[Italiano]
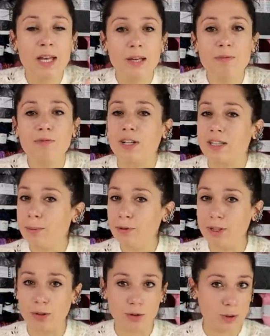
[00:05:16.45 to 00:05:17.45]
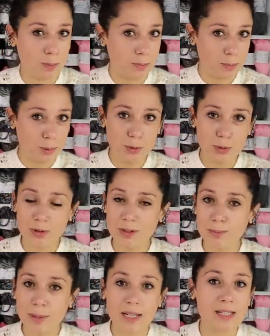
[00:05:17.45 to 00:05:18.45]
Infatti abbiamo detto il punto
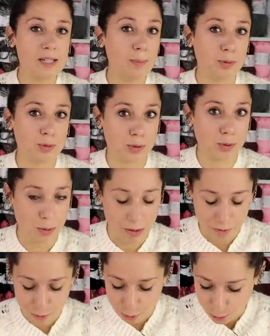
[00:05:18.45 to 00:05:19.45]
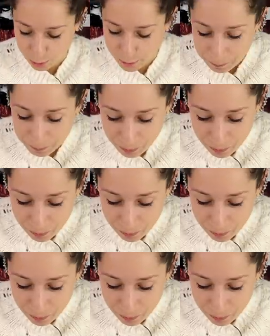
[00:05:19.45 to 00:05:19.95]
di base e il punto waffle.